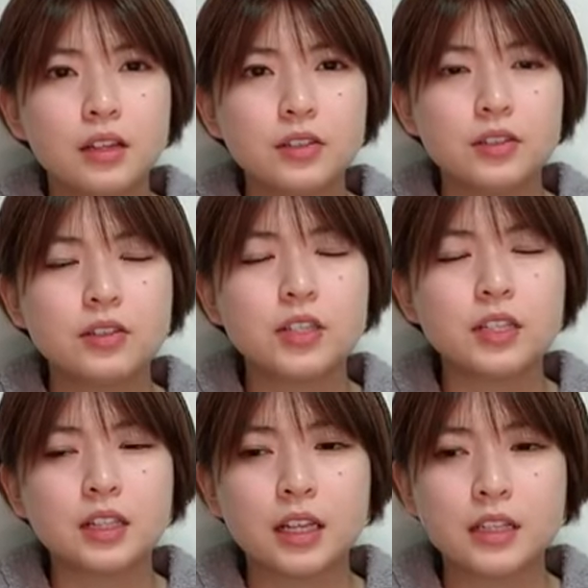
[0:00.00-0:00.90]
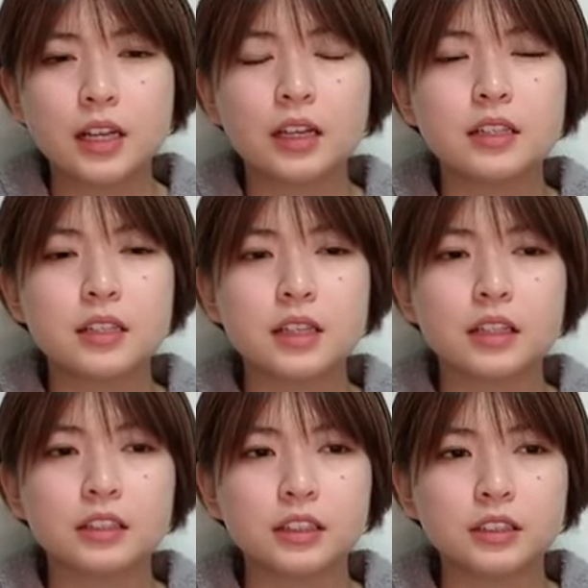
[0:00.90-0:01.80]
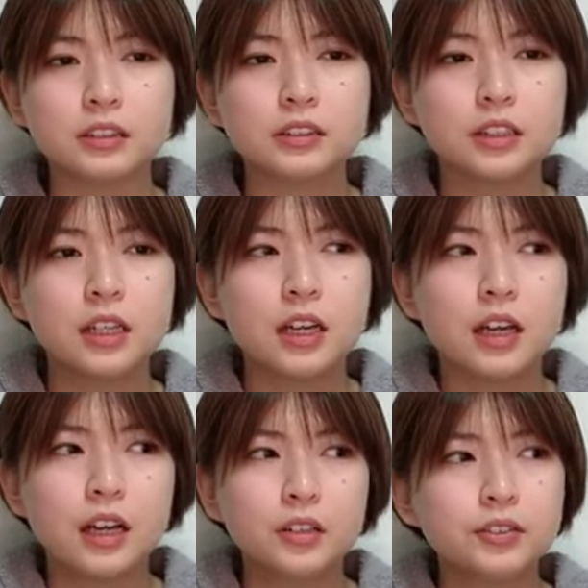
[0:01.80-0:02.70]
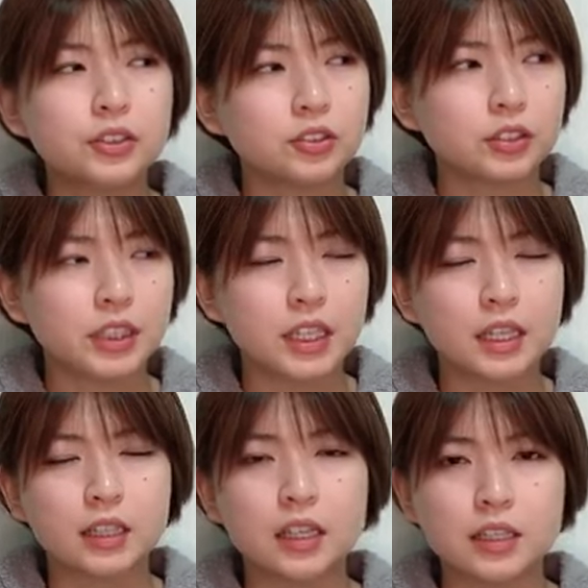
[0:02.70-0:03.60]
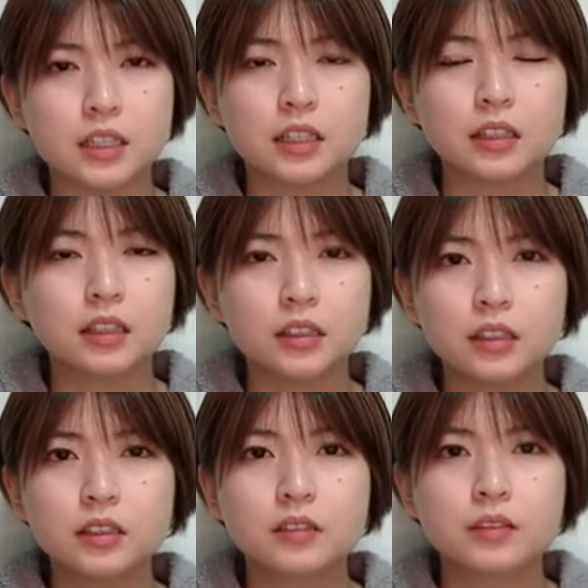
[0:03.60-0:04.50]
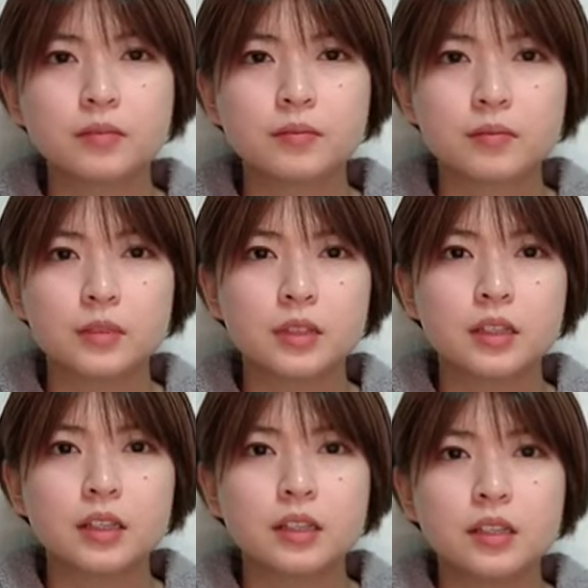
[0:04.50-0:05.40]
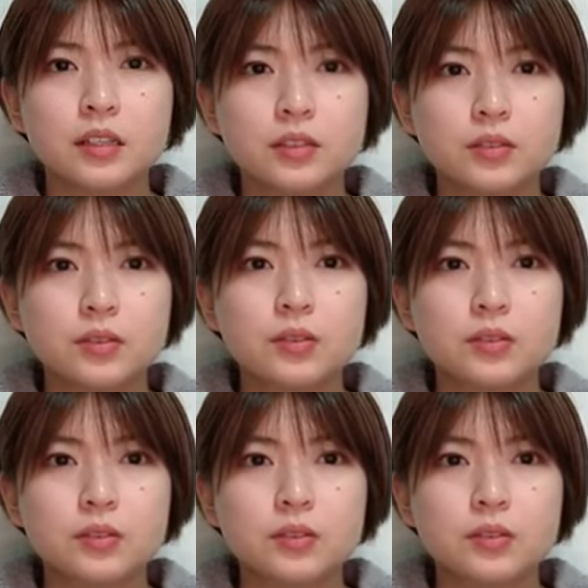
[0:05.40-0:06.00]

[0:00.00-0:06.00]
出陣にね3期生3人はるちゅんが経験者だったかなそうそう